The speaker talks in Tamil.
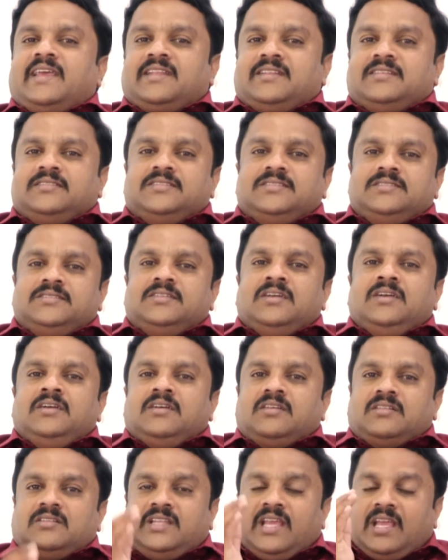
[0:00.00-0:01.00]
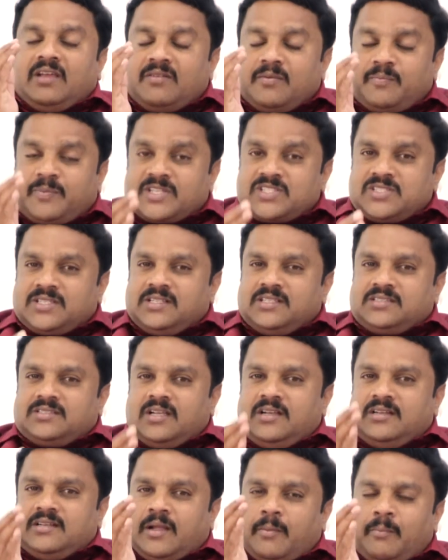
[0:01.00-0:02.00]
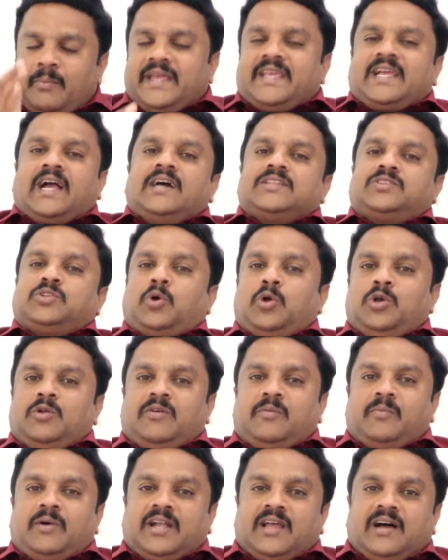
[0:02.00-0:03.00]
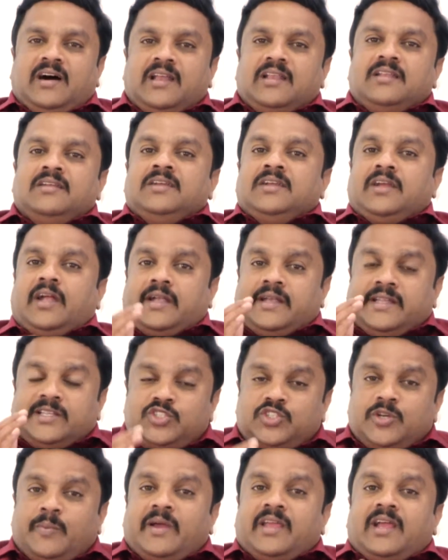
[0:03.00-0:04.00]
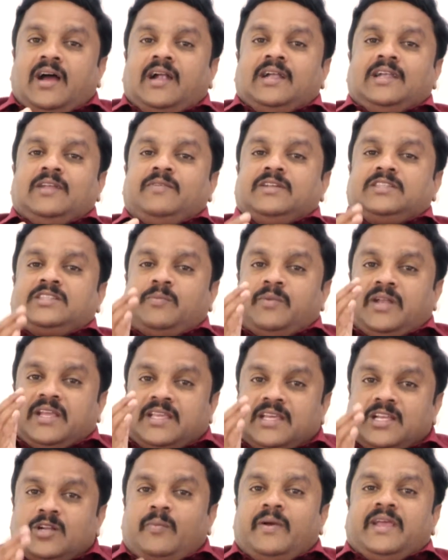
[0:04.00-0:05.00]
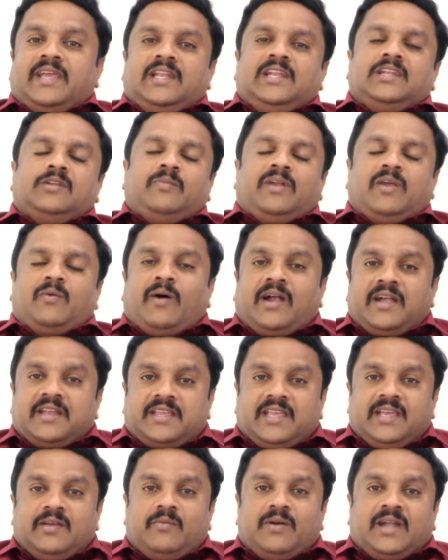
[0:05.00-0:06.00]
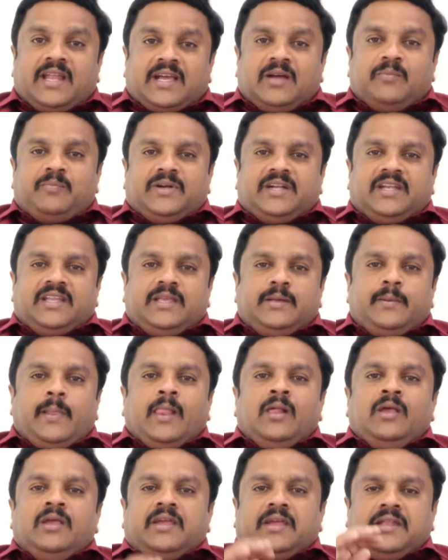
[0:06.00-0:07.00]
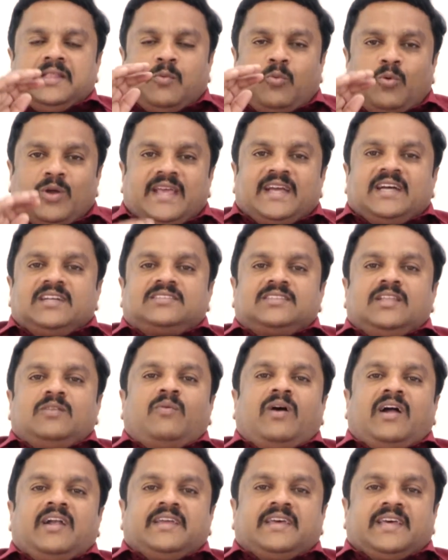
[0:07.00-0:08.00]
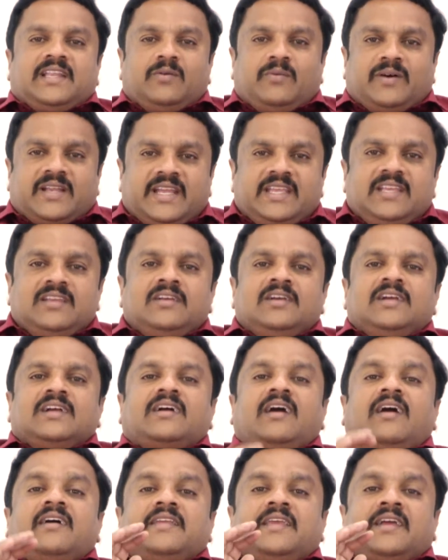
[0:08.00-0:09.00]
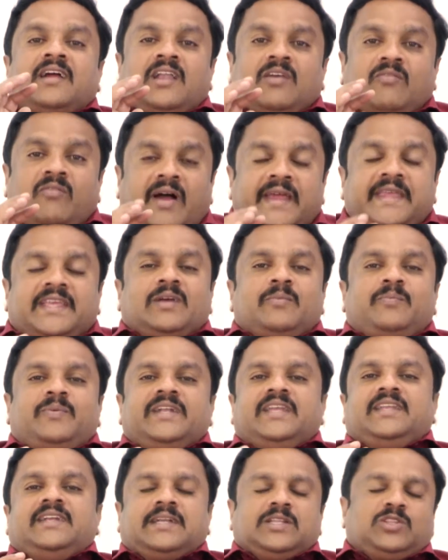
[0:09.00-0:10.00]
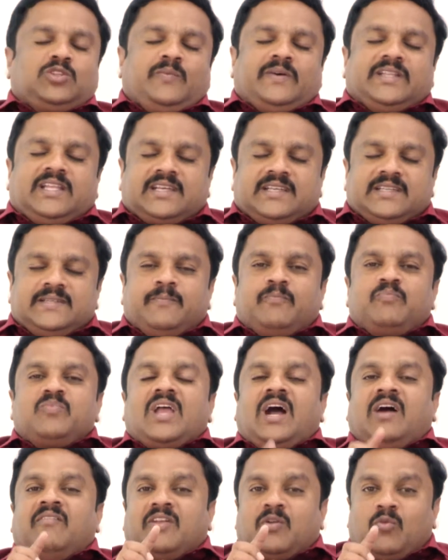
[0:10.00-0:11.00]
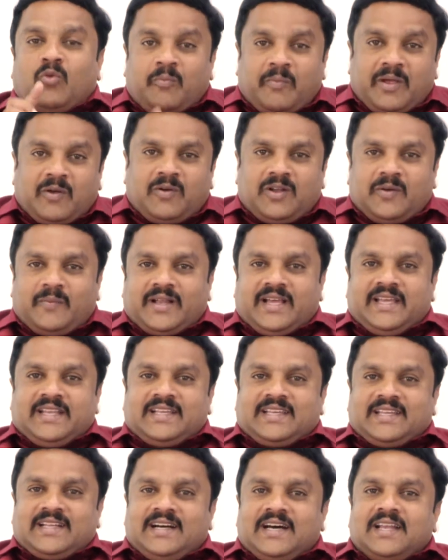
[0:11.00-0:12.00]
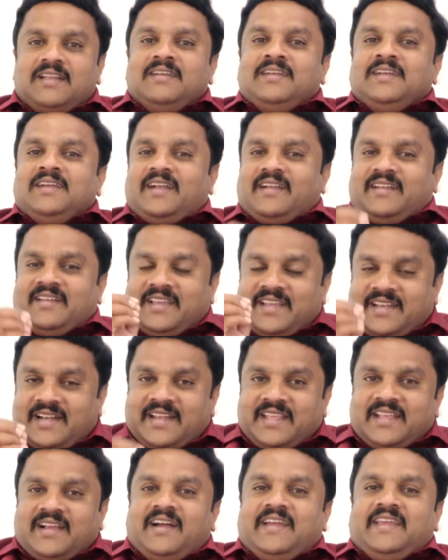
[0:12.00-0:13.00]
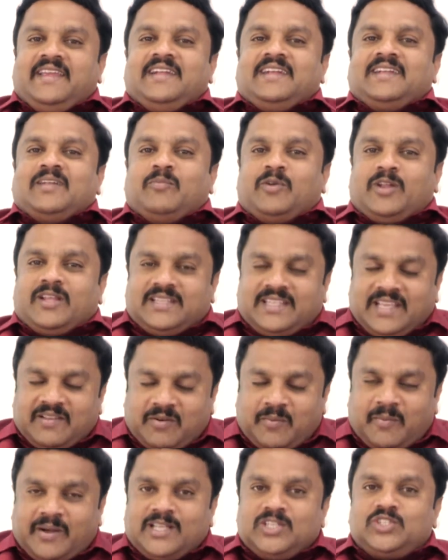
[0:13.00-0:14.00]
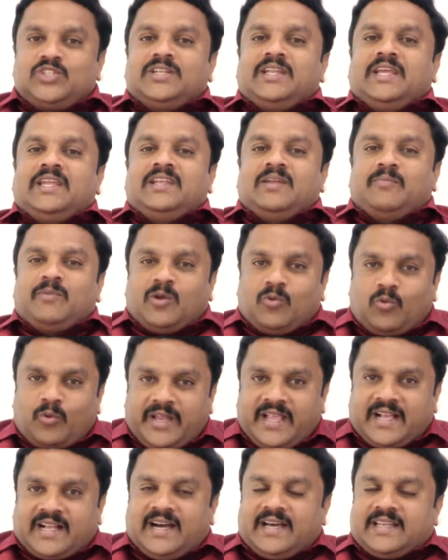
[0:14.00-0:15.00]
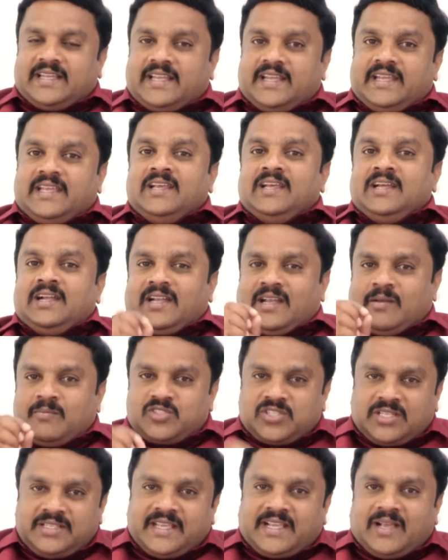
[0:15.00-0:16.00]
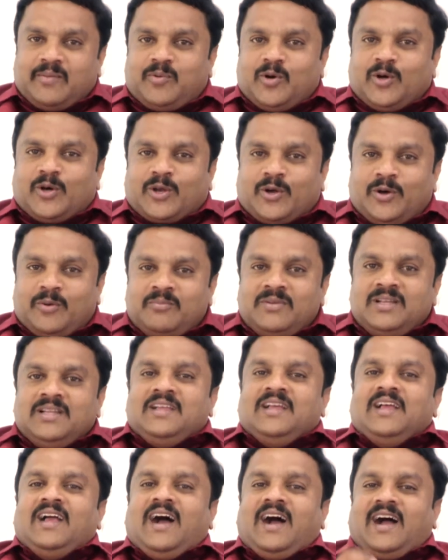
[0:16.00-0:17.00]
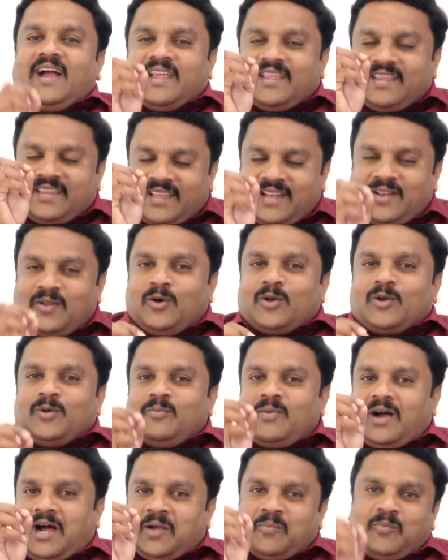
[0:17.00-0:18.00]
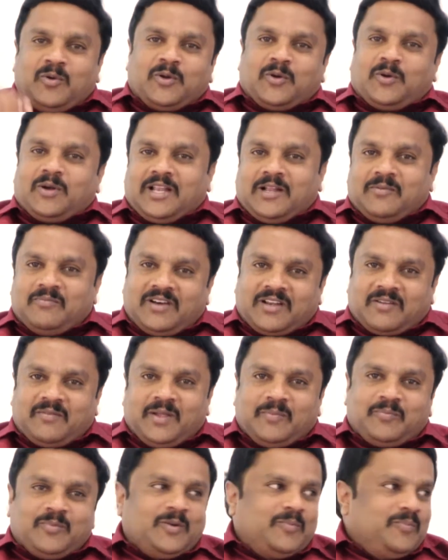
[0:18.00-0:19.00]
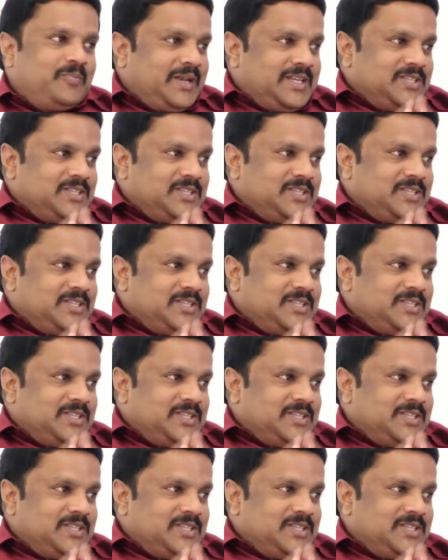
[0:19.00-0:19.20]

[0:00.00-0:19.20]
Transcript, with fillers: இருந்து தேவ பிரசனத்தில் நம்மை காத்துக் கொள்வோமானால் நிச்சயமாய் ஆண்டவர் தம்முடைய கிருபைகளை நம்முடைய வாழ்க்கையை விளங்க பண்ணி இந்த உலகத்தில் வாழுகிற வரை காரியங்களை வாய்க்க பண்ணி நடத்துவதற்கு அவர் உண்மை உள்ளவராயிருக்கிறார் நேரடியாய் நம்முடைய தேவ மனுஷனை நம்முடைய ஊழியக்காரரை நாம் சந்திக்க போகிறோம் எல்லோரும் அன்போடு கூட நம் வர வைப்போம்